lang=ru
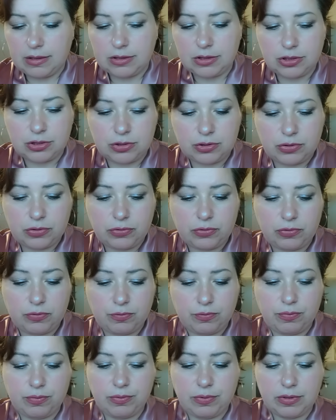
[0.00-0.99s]
Что
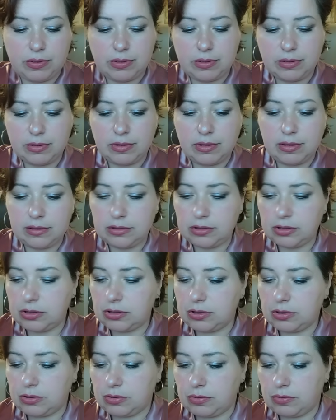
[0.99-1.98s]
было,
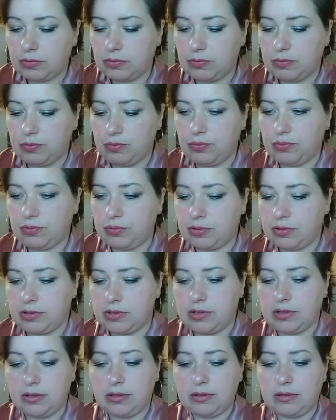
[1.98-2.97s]
что
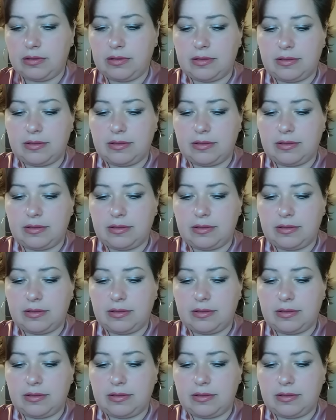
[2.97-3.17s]
будет.